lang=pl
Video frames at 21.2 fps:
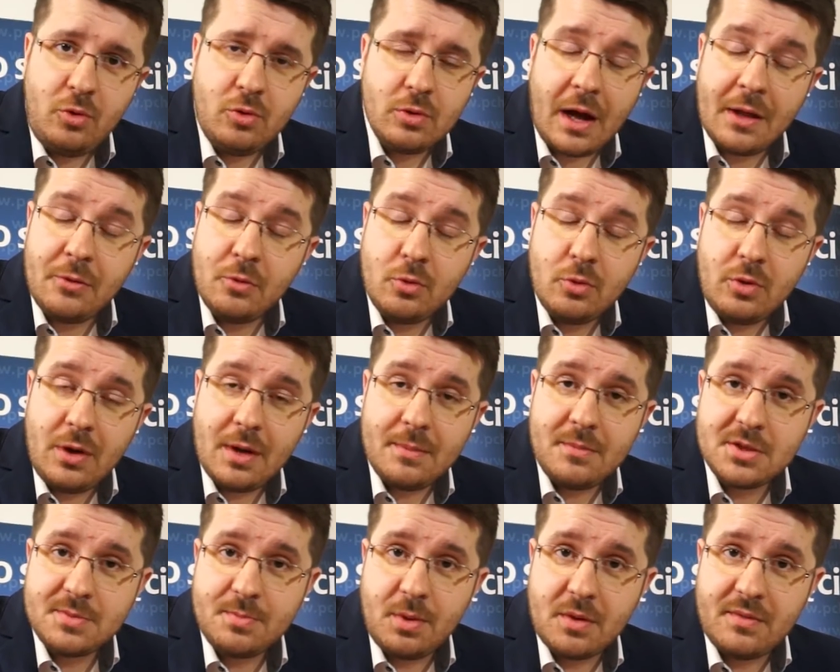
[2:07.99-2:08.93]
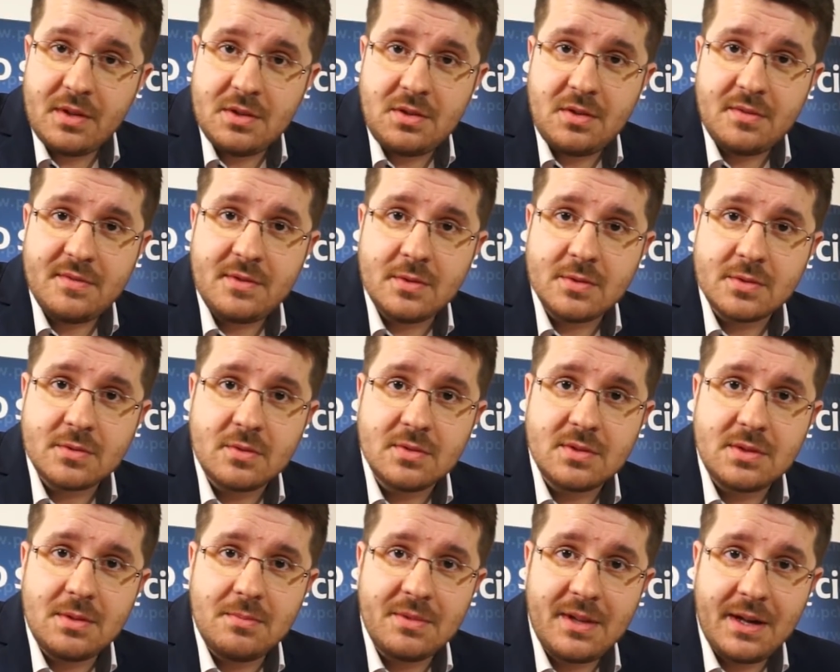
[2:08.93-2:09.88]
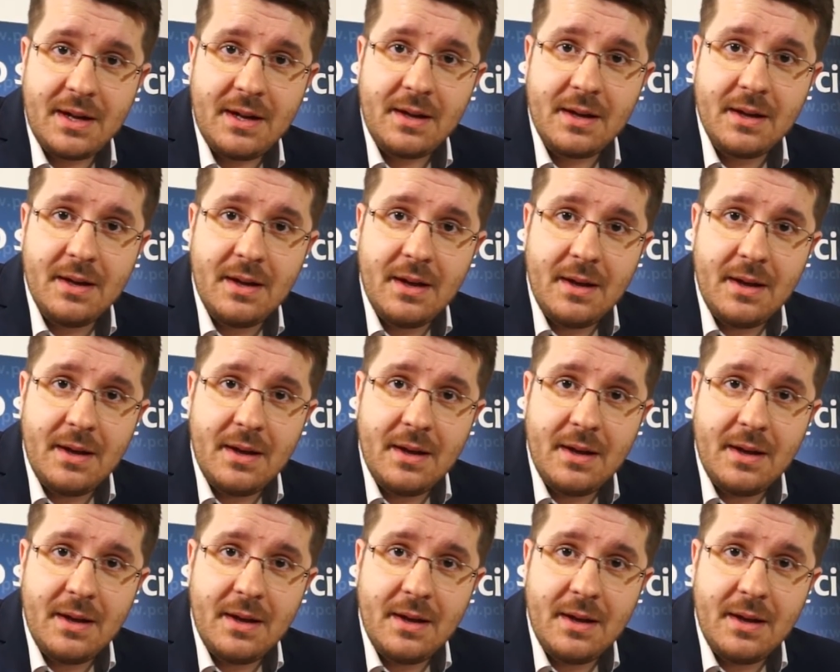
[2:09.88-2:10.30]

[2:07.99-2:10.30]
Anulujemy spowiedź w związku z tym, tak?